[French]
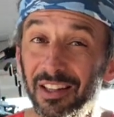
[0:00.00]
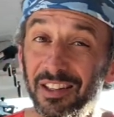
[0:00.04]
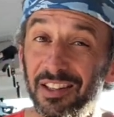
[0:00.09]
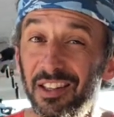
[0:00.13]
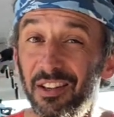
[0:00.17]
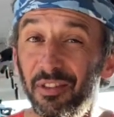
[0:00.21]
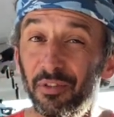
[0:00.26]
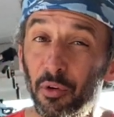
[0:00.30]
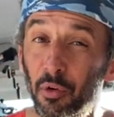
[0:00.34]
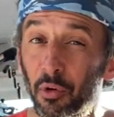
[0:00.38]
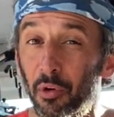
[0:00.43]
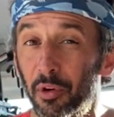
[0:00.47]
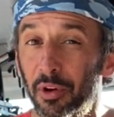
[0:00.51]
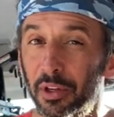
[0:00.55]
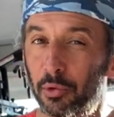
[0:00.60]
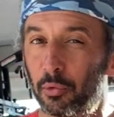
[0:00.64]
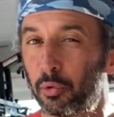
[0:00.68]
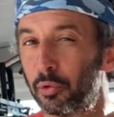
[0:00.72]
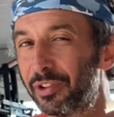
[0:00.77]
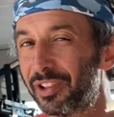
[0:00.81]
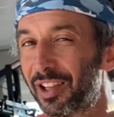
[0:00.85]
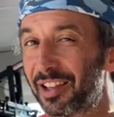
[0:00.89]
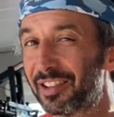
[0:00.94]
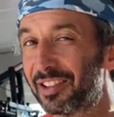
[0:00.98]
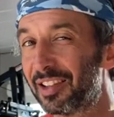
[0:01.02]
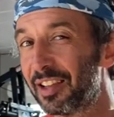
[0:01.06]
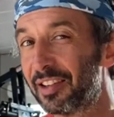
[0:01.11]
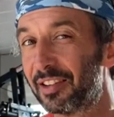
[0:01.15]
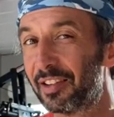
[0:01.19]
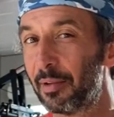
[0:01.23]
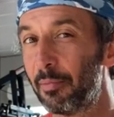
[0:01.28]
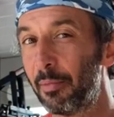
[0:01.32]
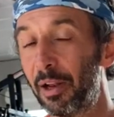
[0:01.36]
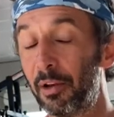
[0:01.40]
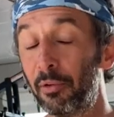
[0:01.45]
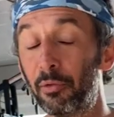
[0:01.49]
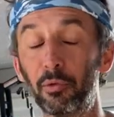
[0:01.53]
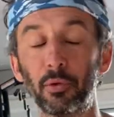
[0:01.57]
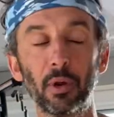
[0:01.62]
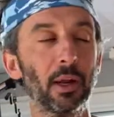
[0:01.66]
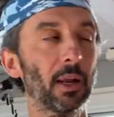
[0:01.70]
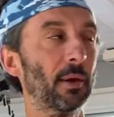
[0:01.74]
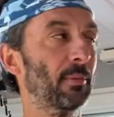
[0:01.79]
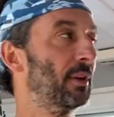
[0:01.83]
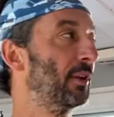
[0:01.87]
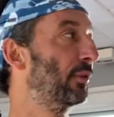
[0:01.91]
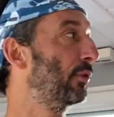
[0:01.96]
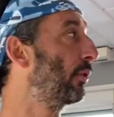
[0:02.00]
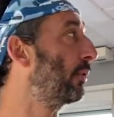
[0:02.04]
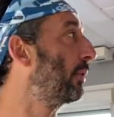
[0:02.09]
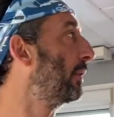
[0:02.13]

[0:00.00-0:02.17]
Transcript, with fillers: divans et tout ça, c'est assez mal vu à la maison.